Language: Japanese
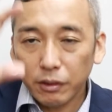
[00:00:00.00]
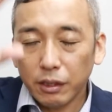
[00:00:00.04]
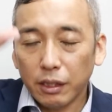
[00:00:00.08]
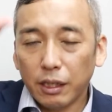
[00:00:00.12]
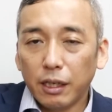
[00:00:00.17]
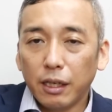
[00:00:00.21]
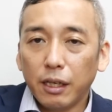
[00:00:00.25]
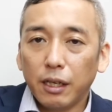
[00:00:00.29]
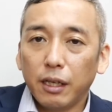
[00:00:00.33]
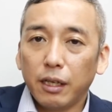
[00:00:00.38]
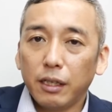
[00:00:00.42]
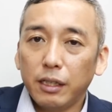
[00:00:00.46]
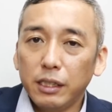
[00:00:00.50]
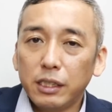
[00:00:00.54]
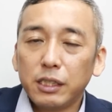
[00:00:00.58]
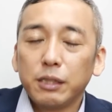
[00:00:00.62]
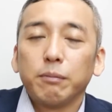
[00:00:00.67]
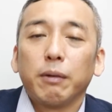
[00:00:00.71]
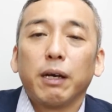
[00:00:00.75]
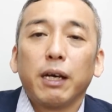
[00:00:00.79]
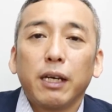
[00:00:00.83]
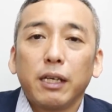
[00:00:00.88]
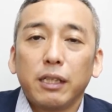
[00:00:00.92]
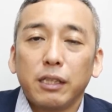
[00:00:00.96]
えー、
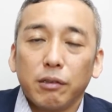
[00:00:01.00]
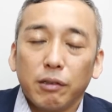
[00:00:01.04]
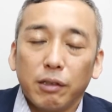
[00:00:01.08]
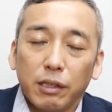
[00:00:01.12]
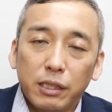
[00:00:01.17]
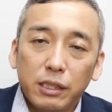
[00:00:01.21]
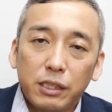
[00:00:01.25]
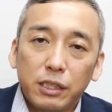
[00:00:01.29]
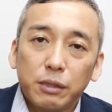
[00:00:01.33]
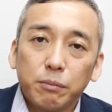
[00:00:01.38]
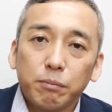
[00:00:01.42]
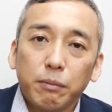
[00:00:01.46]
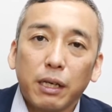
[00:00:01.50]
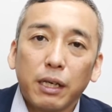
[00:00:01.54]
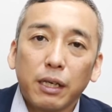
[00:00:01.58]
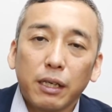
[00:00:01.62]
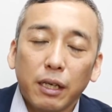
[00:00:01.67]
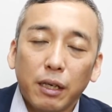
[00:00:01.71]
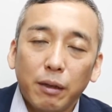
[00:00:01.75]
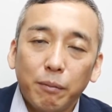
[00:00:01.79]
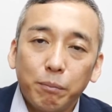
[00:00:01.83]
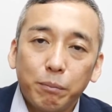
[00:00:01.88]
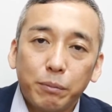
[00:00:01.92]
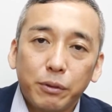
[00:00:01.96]
1万円には1万
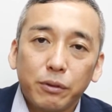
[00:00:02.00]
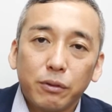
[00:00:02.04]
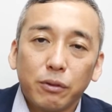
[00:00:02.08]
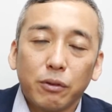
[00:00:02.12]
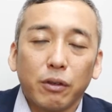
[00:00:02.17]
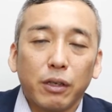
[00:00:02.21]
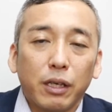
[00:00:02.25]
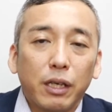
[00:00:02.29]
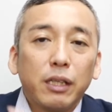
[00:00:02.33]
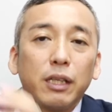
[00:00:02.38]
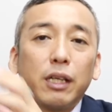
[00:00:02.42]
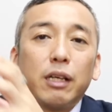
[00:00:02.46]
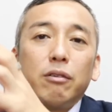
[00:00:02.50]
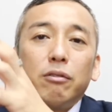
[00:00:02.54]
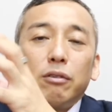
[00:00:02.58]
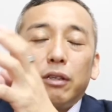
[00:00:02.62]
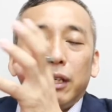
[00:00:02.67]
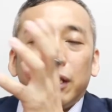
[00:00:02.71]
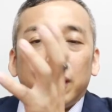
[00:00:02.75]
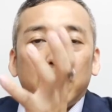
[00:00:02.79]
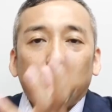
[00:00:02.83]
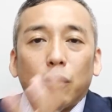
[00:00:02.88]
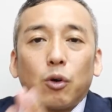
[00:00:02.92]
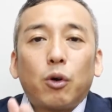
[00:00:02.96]
円分の
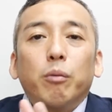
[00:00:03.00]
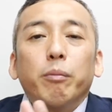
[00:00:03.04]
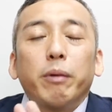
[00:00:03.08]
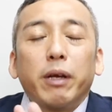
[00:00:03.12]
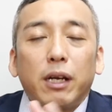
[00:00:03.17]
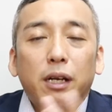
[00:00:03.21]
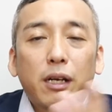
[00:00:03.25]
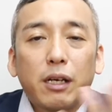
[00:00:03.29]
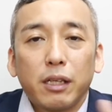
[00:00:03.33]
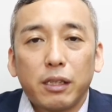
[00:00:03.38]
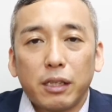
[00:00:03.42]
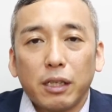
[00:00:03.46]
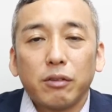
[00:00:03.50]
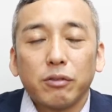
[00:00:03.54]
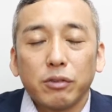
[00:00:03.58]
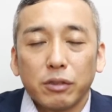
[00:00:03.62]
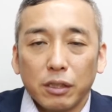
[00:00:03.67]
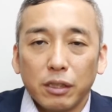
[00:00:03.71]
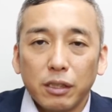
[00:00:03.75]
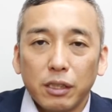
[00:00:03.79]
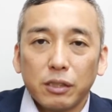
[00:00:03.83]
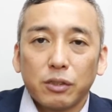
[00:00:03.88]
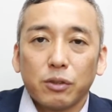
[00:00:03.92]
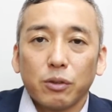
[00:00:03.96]
エネルギーが込められてるんで
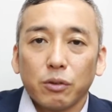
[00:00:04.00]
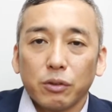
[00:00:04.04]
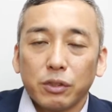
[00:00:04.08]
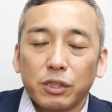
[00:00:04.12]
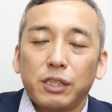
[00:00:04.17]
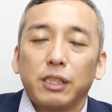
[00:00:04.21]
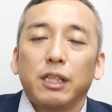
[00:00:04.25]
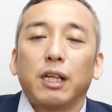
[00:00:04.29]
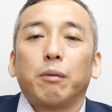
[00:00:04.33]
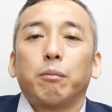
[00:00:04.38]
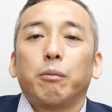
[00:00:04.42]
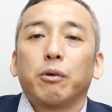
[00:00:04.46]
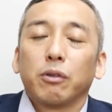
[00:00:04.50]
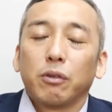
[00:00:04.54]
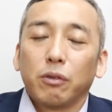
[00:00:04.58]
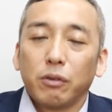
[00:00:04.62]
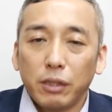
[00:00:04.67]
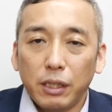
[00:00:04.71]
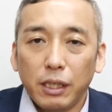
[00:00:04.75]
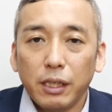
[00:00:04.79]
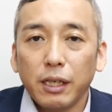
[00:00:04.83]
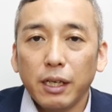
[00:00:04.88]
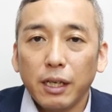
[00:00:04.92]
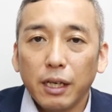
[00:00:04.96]
すよねその品物
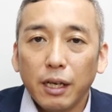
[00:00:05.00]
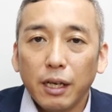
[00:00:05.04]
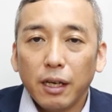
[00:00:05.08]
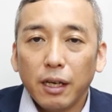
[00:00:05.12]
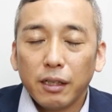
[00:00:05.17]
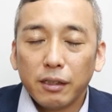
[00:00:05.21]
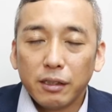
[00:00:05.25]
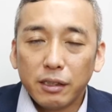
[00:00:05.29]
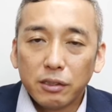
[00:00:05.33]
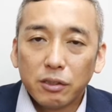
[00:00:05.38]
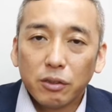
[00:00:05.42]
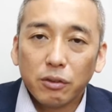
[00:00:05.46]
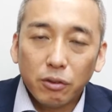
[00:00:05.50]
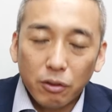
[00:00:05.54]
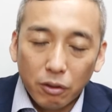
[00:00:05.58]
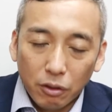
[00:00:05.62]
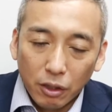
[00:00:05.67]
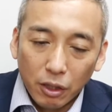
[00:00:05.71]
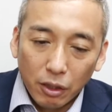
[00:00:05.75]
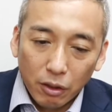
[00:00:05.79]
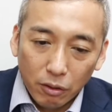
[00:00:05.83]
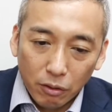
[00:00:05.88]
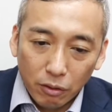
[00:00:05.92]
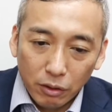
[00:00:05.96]
にでそ
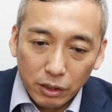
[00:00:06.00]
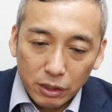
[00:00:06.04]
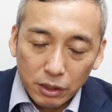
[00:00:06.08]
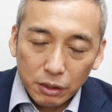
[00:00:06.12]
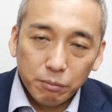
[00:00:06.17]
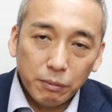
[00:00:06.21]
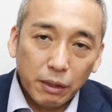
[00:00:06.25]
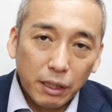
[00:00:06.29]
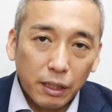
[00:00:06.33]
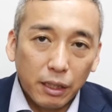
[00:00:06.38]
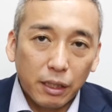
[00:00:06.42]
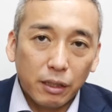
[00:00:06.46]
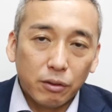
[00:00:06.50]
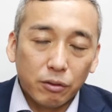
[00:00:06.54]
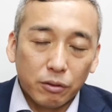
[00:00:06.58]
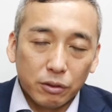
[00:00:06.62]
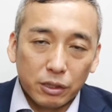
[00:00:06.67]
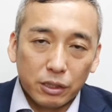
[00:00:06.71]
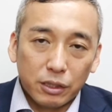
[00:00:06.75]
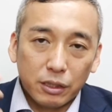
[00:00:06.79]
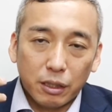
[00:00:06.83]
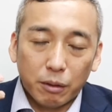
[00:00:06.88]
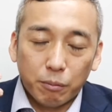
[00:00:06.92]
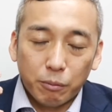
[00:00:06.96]
の1万円の
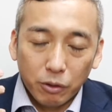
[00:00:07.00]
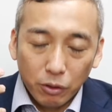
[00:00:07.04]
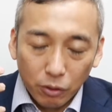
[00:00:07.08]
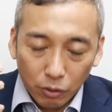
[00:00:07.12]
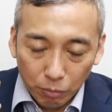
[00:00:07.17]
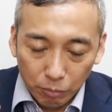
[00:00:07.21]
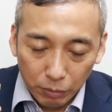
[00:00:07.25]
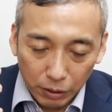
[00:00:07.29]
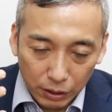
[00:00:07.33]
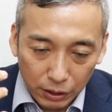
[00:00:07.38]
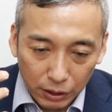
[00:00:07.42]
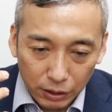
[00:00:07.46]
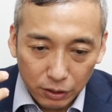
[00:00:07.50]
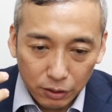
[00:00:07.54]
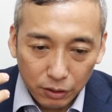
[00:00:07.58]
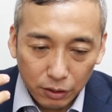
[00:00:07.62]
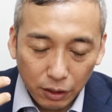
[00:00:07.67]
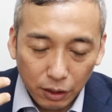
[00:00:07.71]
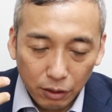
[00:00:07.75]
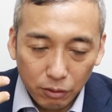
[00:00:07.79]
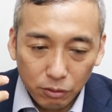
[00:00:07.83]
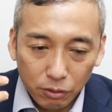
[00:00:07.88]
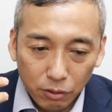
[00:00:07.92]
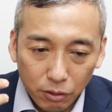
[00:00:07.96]
品物を身につ
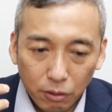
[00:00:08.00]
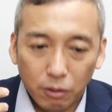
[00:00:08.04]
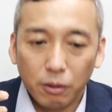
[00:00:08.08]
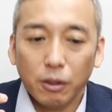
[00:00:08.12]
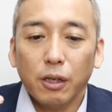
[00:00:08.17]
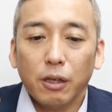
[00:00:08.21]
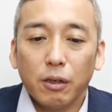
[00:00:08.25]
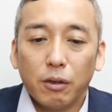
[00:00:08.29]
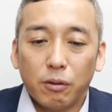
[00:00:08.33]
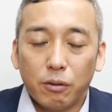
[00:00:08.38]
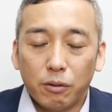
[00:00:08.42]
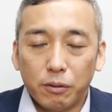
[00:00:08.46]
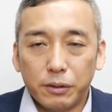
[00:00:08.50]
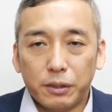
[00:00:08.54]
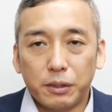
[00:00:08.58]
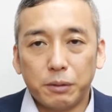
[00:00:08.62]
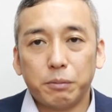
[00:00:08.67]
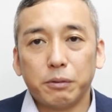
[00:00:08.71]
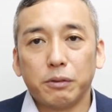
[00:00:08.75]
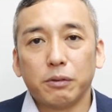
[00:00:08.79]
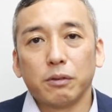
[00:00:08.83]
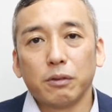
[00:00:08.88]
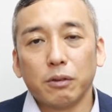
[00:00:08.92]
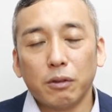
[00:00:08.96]
けると自
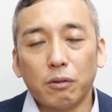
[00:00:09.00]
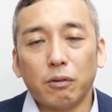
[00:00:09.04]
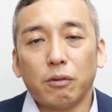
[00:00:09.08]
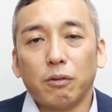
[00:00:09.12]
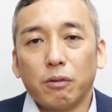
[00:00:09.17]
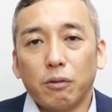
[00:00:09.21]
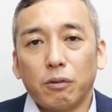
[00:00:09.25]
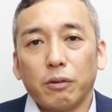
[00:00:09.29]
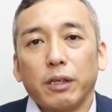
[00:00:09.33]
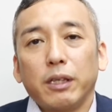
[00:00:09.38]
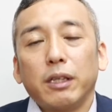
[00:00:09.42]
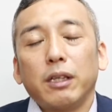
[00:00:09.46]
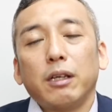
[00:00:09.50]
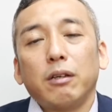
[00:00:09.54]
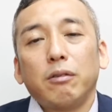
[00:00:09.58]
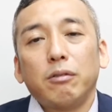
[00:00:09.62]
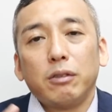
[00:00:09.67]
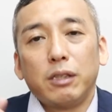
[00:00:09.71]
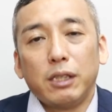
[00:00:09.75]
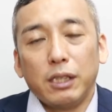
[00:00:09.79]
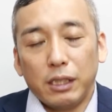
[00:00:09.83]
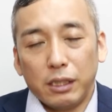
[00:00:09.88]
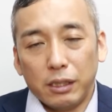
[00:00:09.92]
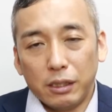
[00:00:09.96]
分の
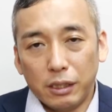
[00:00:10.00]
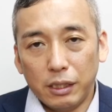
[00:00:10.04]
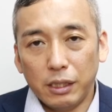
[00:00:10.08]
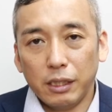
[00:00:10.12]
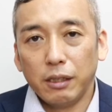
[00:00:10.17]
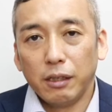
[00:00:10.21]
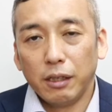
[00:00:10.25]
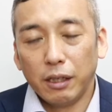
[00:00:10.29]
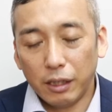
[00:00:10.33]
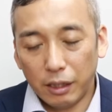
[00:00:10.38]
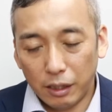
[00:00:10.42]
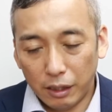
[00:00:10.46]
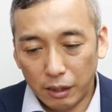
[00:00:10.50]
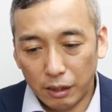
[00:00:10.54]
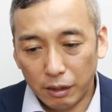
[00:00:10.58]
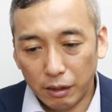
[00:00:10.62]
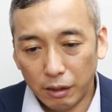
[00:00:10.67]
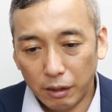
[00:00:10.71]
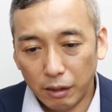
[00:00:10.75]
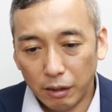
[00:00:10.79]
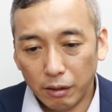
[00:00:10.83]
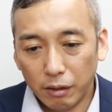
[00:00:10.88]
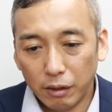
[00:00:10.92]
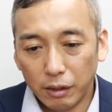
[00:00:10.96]
エネルギーに、
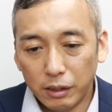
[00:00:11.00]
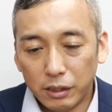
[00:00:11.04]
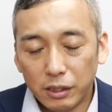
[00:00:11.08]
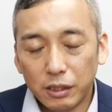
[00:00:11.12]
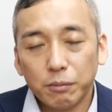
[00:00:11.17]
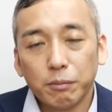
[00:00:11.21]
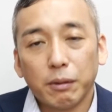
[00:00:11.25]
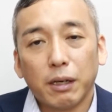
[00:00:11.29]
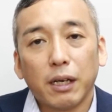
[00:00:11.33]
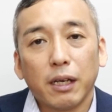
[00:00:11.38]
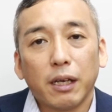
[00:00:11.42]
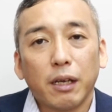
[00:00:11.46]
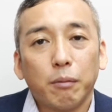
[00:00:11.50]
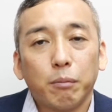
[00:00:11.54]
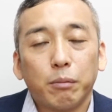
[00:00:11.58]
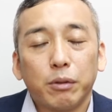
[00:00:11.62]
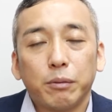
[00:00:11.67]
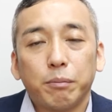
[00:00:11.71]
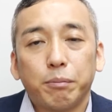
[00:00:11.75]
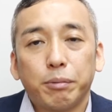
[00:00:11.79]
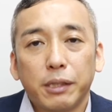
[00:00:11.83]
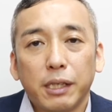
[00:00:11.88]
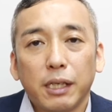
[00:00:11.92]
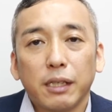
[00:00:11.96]
えー1万円
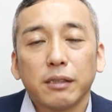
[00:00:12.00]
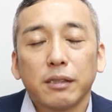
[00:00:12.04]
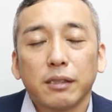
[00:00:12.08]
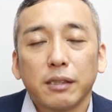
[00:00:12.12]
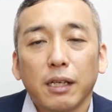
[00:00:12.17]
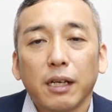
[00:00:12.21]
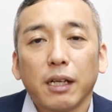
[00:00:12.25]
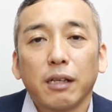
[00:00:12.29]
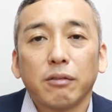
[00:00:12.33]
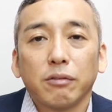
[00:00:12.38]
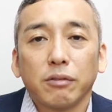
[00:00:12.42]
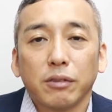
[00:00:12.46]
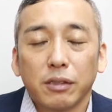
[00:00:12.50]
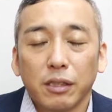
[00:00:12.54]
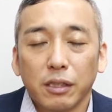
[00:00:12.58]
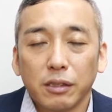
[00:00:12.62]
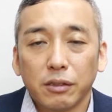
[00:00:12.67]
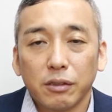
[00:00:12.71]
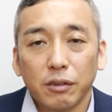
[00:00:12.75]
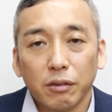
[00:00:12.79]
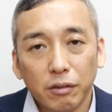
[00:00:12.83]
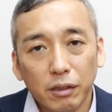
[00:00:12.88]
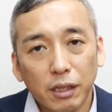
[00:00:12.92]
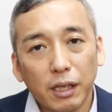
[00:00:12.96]
分プラスされるんで
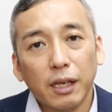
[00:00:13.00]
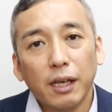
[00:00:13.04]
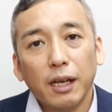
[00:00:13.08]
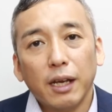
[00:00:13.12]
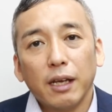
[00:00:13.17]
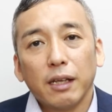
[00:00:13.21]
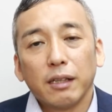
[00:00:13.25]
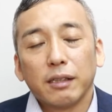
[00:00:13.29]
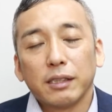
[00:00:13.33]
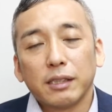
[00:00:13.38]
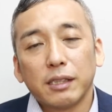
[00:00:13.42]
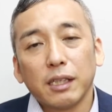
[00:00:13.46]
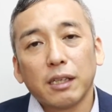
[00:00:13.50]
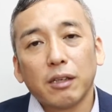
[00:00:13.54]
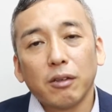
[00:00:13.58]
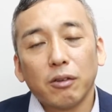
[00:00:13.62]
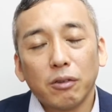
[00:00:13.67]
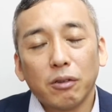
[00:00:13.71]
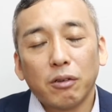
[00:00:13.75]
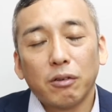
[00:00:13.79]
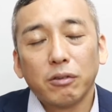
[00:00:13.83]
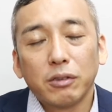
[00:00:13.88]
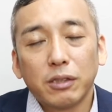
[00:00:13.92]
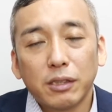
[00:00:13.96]
すよねで先
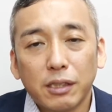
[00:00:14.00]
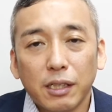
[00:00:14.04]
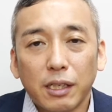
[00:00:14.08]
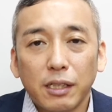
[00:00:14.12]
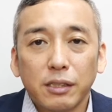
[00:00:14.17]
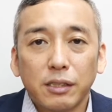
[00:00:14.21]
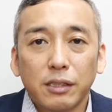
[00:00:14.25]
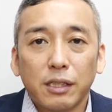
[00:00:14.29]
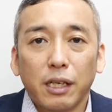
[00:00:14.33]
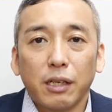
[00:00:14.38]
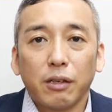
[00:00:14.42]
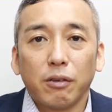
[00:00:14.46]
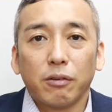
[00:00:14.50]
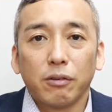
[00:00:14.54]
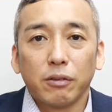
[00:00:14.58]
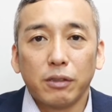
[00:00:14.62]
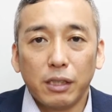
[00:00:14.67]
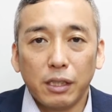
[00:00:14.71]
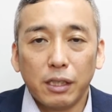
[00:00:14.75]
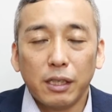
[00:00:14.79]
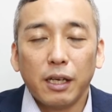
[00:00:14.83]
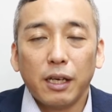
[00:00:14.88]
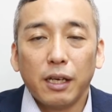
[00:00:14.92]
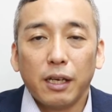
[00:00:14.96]
ほどお伝えしたよう
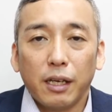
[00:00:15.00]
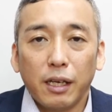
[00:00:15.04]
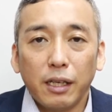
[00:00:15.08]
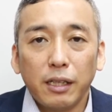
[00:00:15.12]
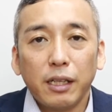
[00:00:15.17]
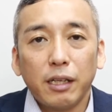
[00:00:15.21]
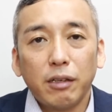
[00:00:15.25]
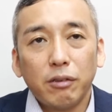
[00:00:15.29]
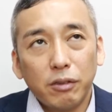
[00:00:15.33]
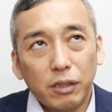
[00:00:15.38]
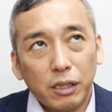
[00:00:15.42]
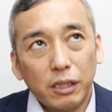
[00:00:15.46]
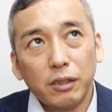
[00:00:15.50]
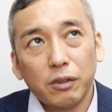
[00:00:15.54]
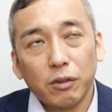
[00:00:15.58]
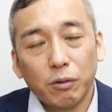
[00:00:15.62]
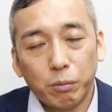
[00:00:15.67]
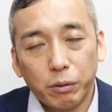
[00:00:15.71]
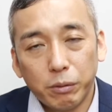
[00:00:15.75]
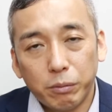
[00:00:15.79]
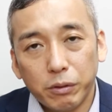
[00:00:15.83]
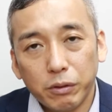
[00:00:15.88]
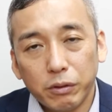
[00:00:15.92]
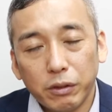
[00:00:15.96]
にエネルギーの
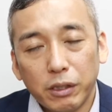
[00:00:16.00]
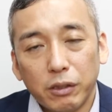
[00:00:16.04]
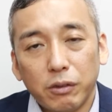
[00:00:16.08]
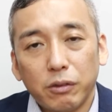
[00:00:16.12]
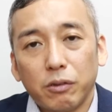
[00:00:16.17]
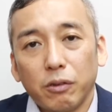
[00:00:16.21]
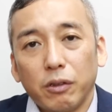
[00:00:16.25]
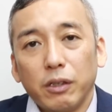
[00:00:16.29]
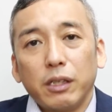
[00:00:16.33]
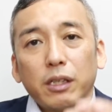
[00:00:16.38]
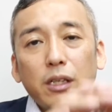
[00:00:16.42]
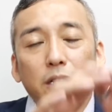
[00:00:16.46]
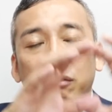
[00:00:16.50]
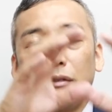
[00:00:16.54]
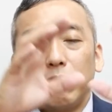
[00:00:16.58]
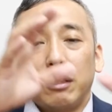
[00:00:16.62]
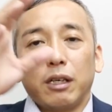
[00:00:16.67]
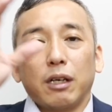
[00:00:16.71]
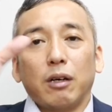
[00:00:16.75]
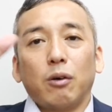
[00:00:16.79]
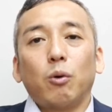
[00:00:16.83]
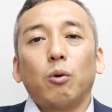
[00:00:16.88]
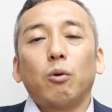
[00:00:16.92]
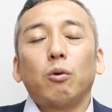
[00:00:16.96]
部分でいうと
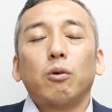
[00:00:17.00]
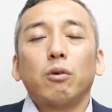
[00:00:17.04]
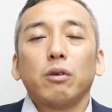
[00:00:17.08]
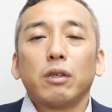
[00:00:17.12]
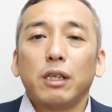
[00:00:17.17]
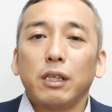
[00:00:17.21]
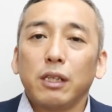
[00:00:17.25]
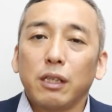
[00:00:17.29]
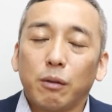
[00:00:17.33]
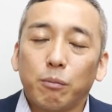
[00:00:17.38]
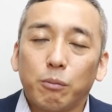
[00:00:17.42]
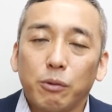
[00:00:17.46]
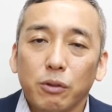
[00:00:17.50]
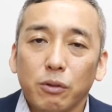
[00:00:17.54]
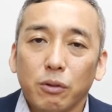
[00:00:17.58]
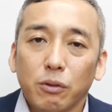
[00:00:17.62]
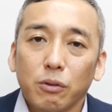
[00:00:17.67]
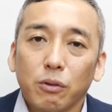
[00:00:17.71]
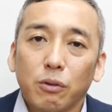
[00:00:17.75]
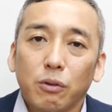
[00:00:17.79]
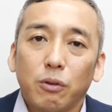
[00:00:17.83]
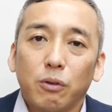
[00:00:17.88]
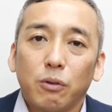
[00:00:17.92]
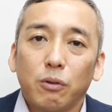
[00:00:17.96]
エネルギーは大きなも
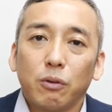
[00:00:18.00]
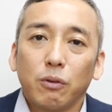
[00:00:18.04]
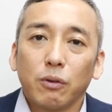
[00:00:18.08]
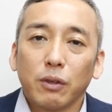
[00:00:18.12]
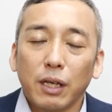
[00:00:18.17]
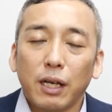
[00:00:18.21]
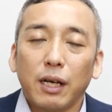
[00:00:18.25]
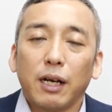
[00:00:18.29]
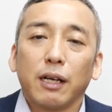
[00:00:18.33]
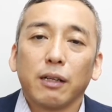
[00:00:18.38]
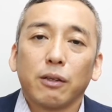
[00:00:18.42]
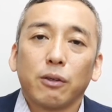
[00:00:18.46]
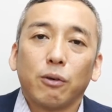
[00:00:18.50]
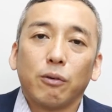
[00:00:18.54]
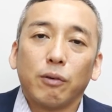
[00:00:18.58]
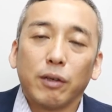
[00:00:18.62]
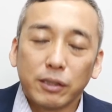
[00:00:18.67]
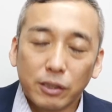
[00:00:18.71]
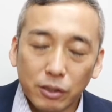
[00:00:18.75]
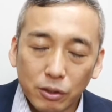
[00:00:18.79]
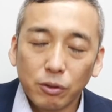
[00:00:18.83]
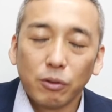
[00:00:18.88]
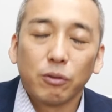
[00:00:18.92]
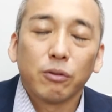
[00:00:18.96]
のの方が波動
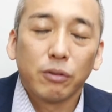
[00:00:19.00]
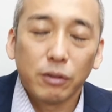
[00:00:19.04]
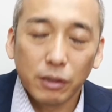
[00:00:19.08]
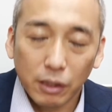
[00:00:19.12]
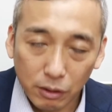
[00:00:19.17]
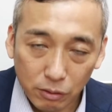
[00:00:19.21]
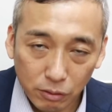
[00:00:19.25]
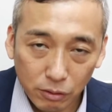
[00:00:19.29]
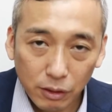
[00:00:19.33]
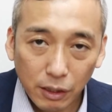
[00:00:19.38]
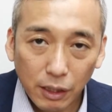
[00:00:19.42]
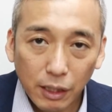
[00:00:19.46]
は強くなる